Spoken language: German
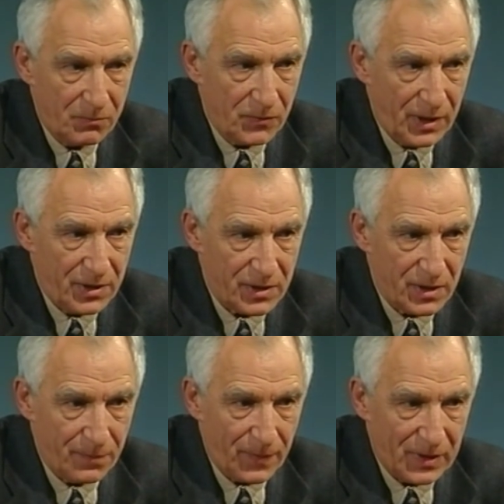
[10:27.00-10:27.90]
Das gibt
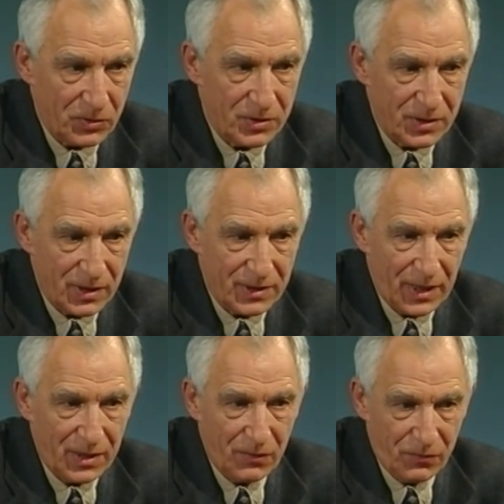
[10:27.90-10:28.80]
dem Leser
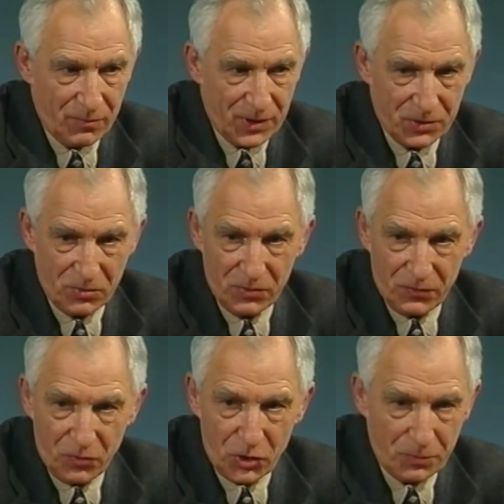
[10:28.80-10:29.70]
sozusagen einen
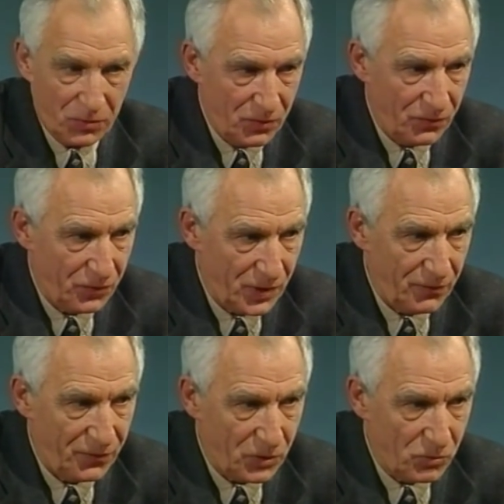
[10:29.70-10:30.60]

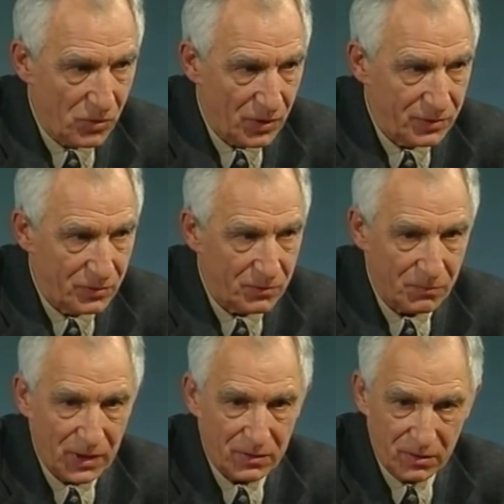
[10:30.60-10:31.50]
Informationsvorsprung vor den
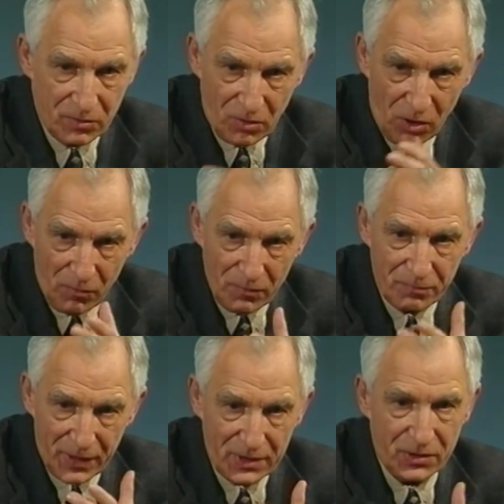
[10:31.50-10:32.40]
Figuren und macht den
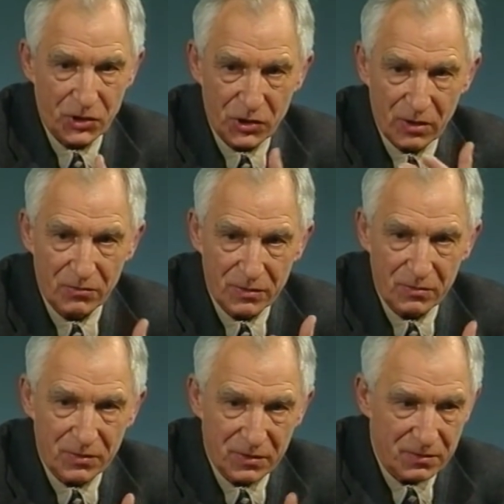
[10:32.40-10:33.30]
Raum
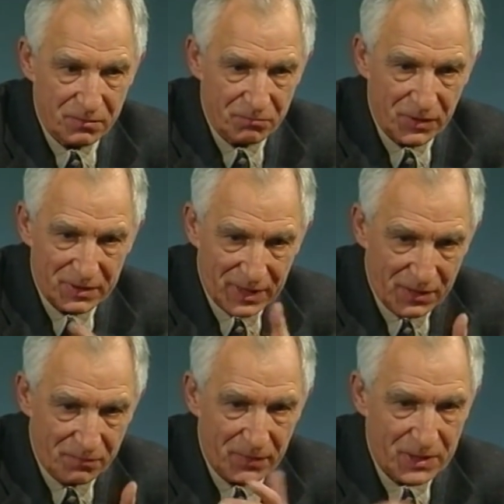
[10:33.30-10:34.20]
plastischer und, und
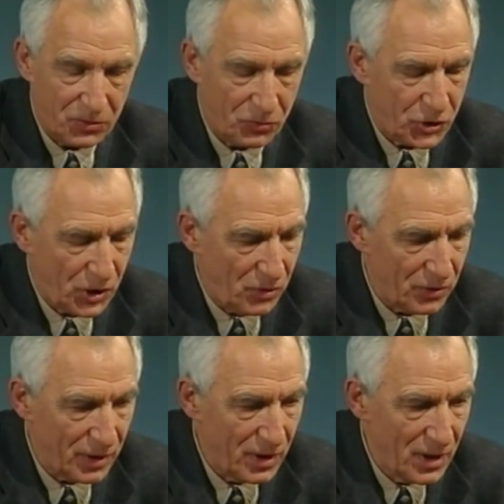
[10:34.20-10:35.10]
man kann ihn besser
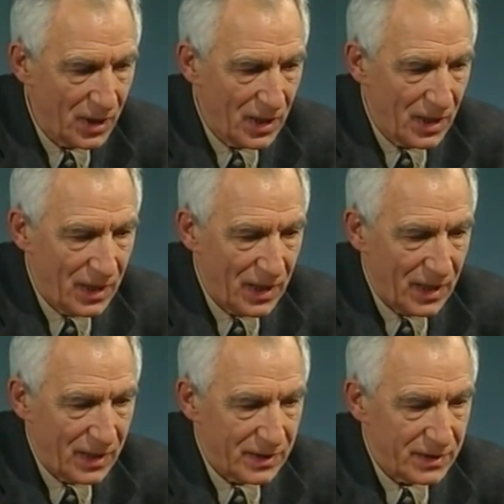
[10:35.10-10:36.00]
durchschauen.
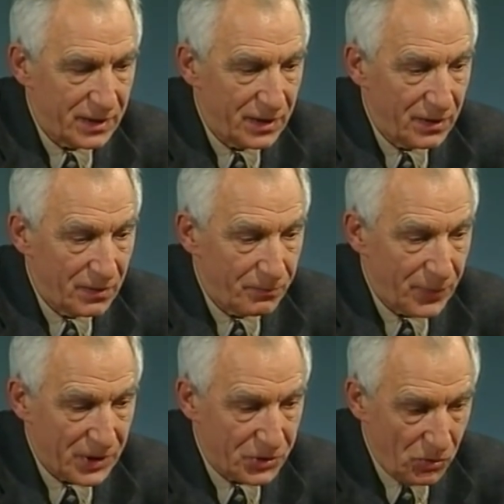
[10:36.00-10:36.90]

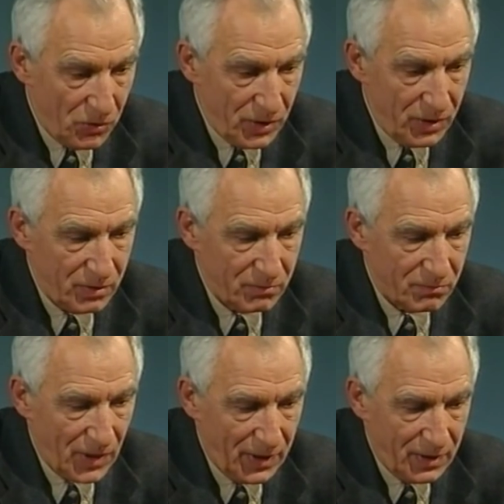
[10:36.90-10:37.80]
Die
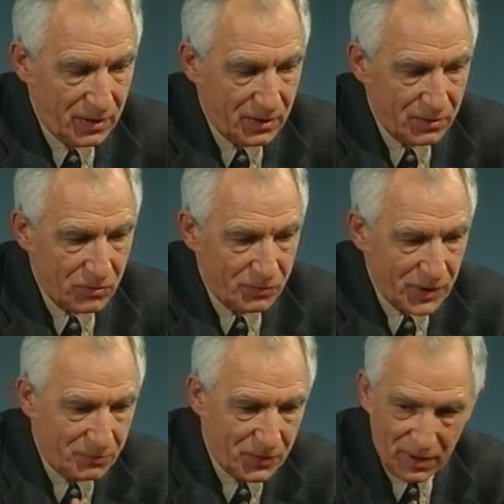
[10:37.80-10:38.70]
Personen
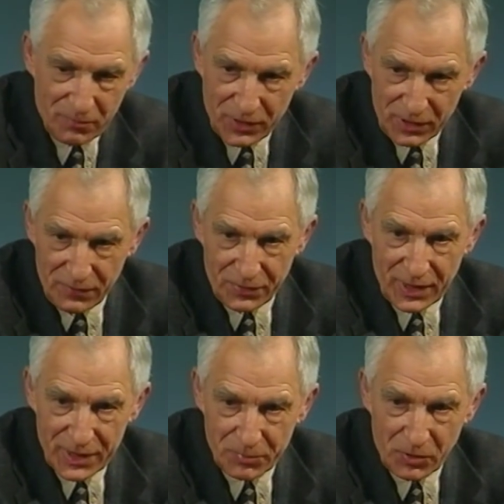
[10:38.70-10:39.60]
handeln, um das mit
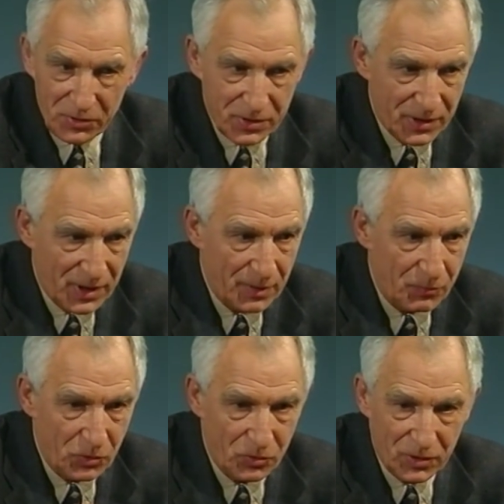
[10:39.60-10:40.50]
einem Begriff von Ernst Bloch
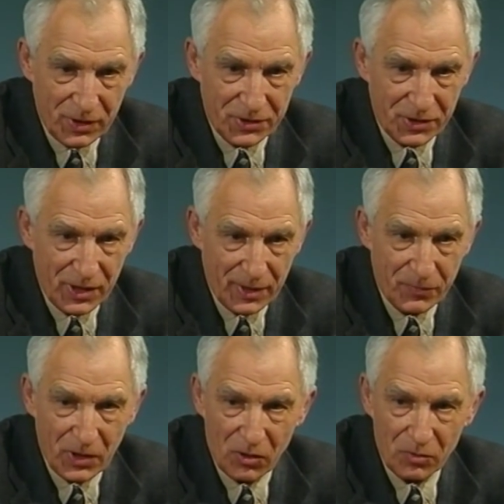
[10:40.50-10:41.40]
zu sagen, im
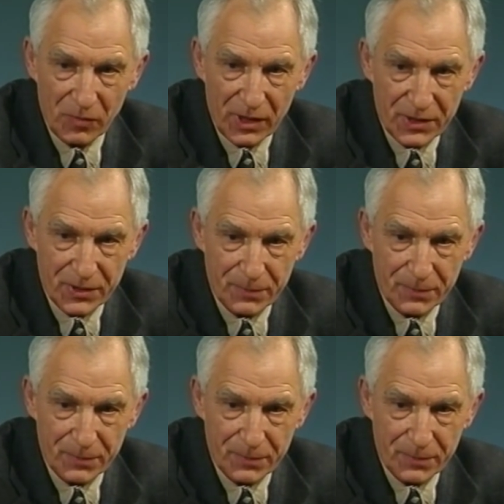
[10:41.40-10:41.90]
Dunkel des gelebten